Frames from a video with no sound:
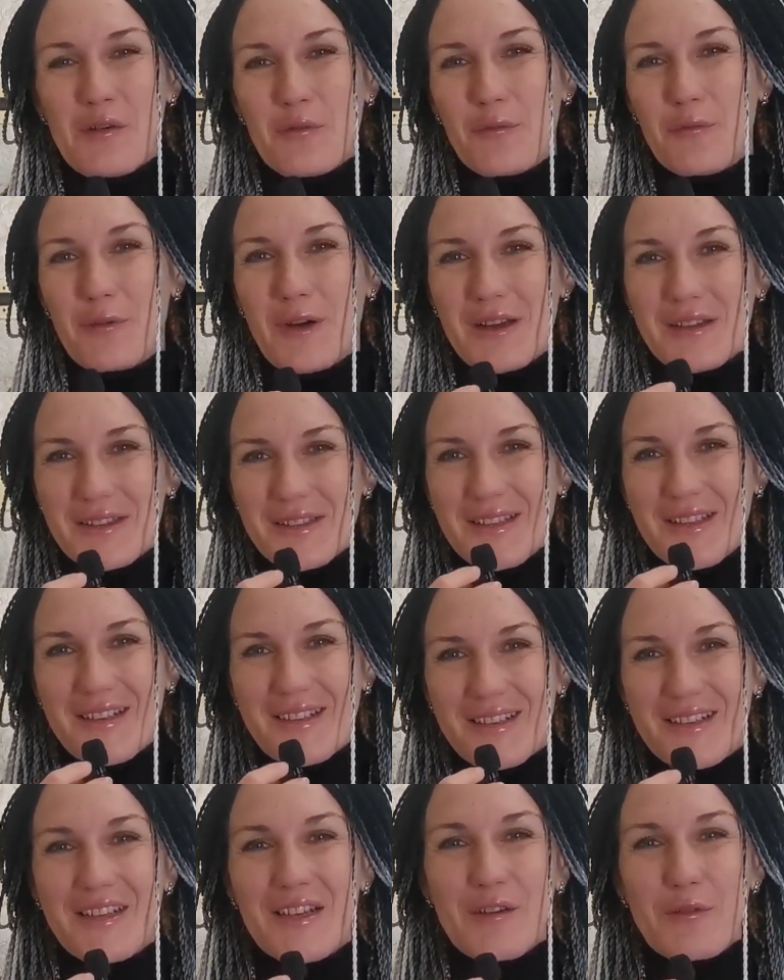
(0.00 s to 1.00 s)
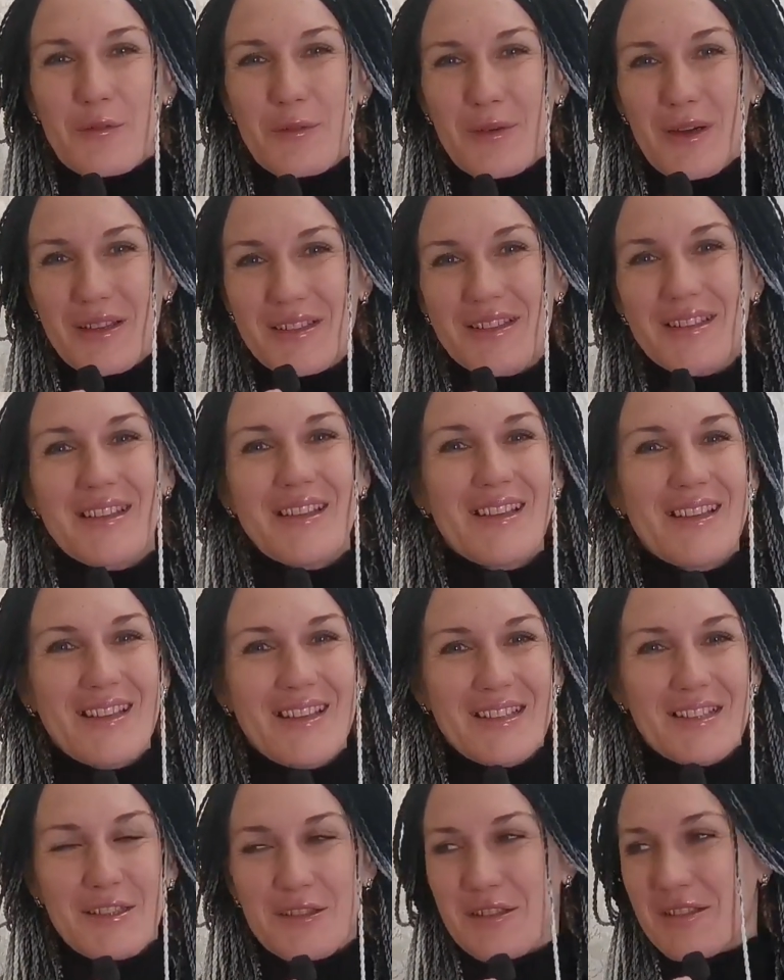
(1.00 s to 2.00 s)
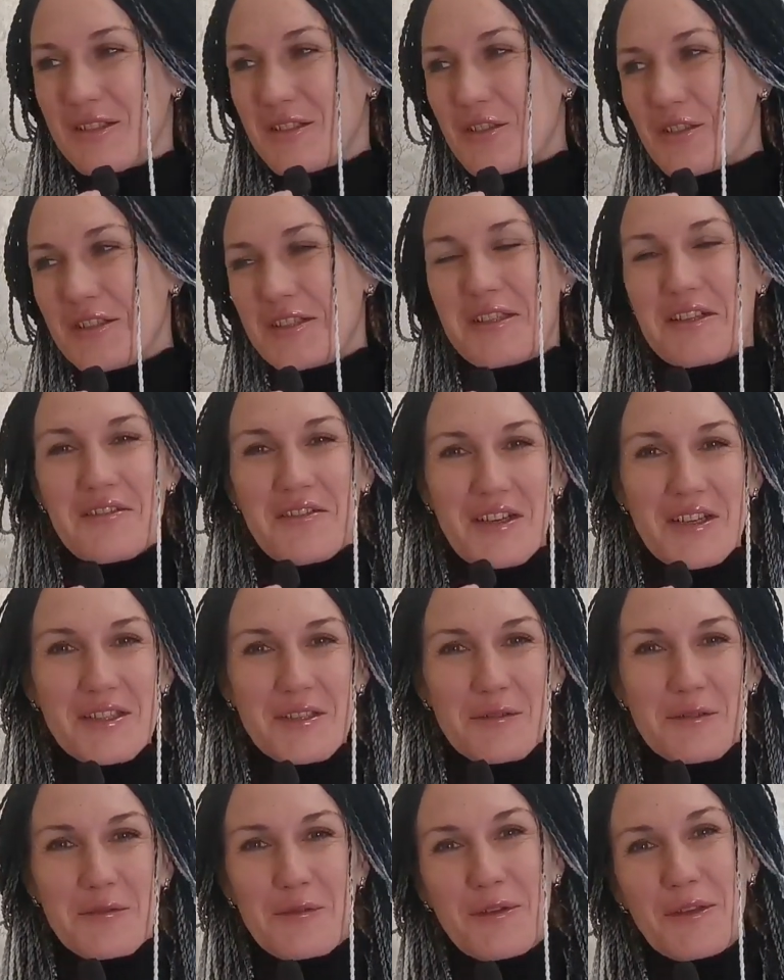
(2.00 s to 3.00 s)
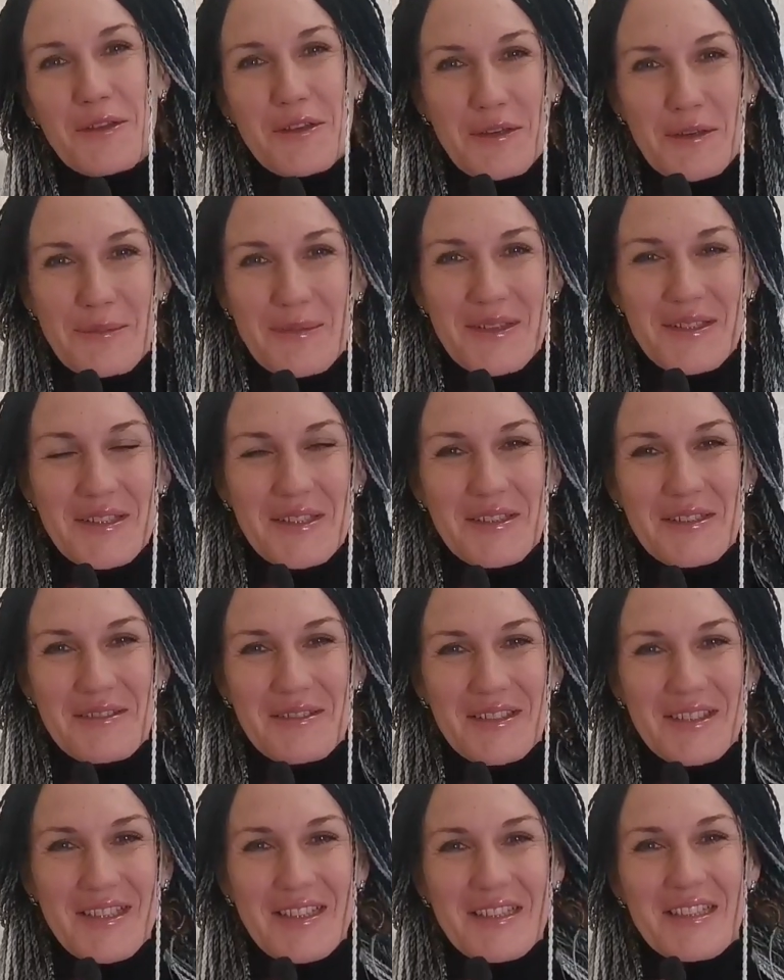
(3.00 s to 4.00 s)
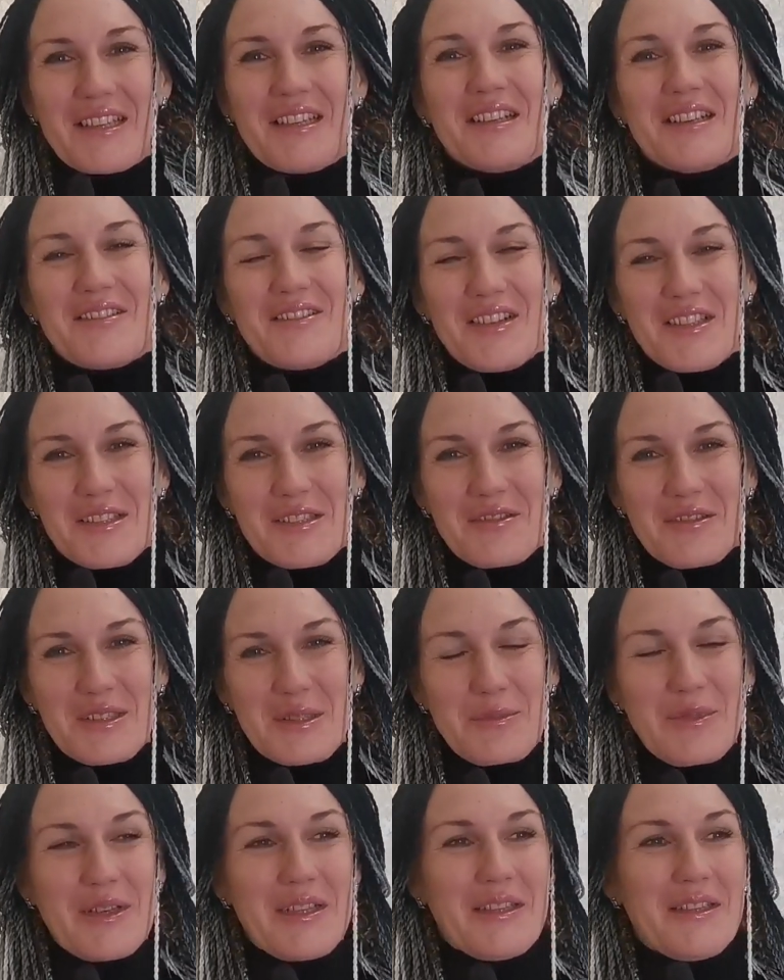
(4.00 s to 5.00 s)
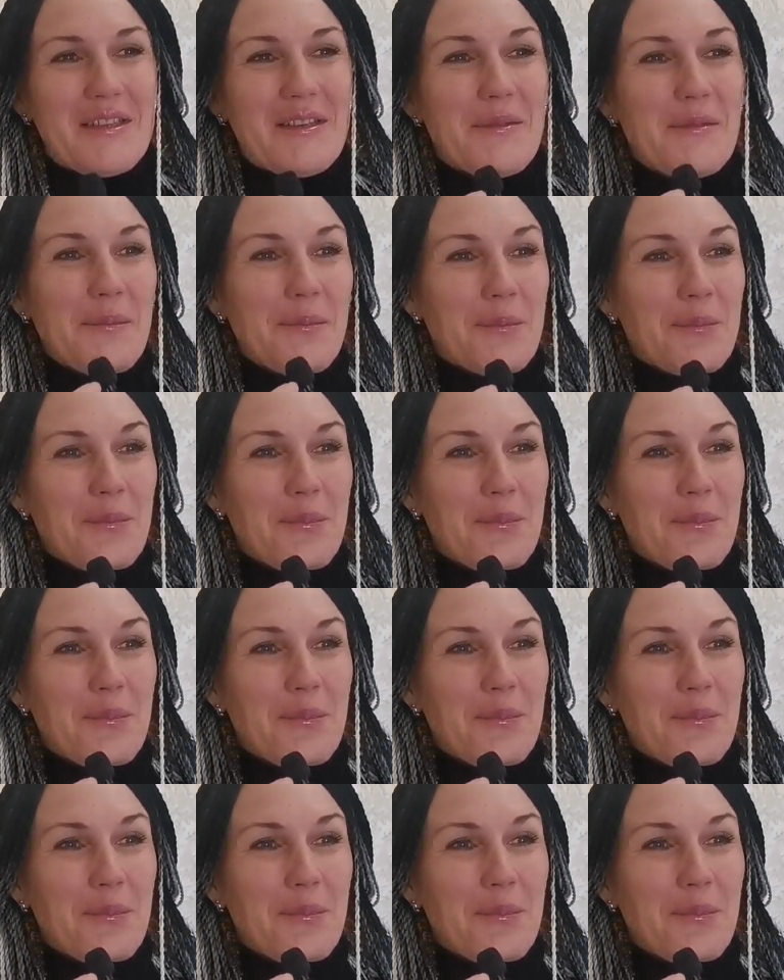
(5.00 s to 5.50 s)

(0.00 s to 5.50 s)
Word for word: Ванна, ванна есть, шесть кроватей, он Федя комментирует, да, три кровати двухспальные.